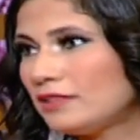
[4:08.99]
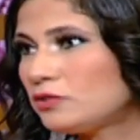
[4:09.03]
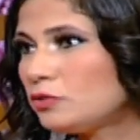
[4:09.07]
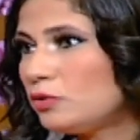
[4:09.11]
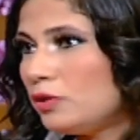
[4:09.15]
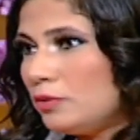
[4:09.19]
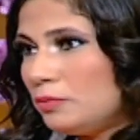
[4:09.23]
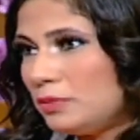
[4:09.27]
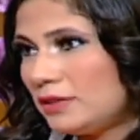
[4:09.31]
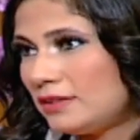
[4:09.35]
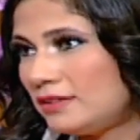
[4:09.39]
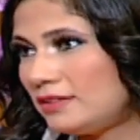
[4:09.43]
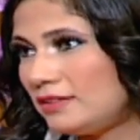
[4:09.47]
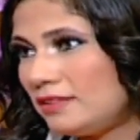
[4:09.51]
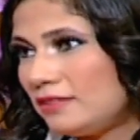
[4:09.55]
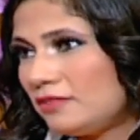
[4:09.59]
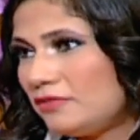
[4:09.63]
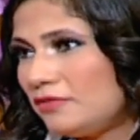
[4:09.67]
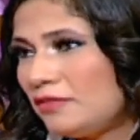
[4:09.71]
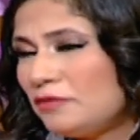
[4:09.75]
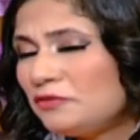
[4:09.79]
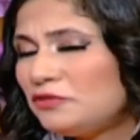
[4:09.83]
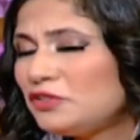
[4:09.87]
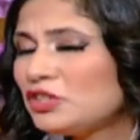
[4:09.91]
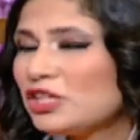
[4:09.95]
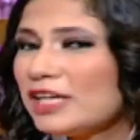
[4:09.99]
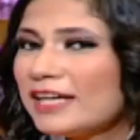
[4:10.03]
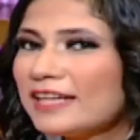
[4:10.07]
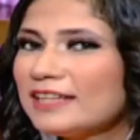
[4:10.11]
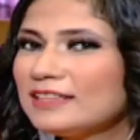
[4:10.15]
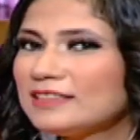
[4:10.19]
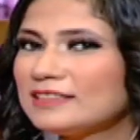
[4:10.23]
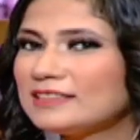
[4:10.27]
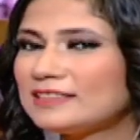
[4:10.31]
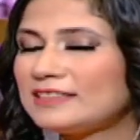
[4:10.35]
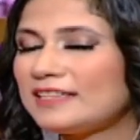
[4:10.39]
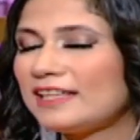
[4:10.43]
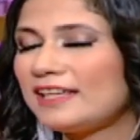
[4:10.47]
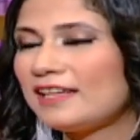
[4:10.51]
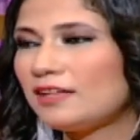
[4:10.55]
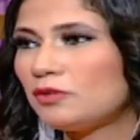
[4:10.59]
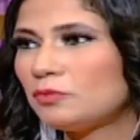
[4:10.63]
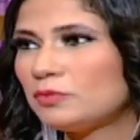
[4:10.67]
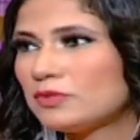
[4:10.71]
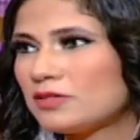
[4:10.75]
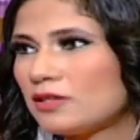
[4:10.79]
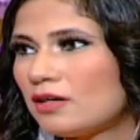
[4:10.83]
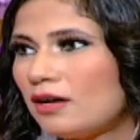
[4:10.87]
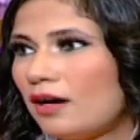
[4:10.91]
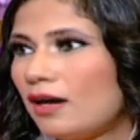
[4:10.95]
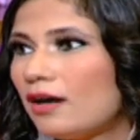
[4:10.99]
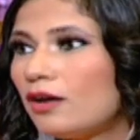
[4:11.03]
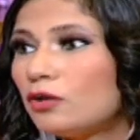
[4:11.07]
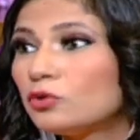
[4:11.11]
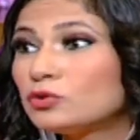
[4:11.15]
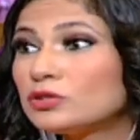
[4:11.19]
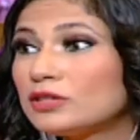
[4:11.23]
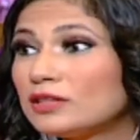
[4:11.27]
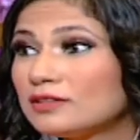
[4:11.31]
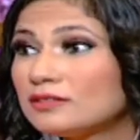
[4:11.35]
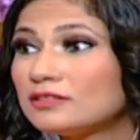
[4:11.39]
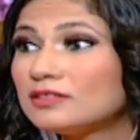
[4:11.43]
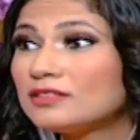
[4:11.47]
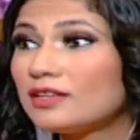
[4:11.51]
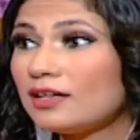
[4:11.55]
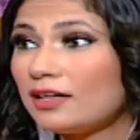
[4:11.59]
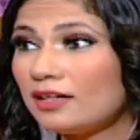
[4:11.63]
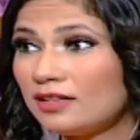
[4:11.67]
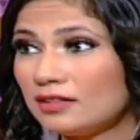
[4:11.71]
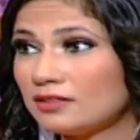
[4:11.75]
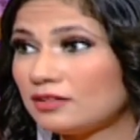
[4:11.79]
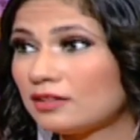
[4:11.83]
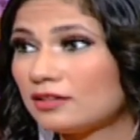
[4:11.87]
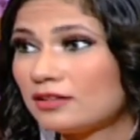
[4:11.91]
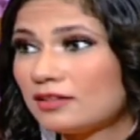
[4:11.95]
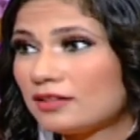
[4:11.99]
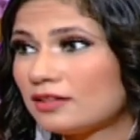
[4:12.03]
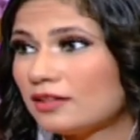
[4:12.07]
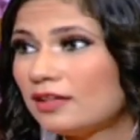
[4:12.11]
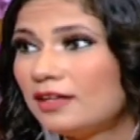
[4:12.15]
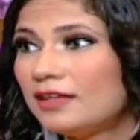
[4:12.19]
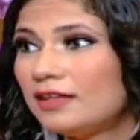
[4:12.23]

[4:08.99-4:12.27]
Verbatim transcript: اسوء بكتير فمفيش حاجه تستاهل بصراحه قصاد صحتك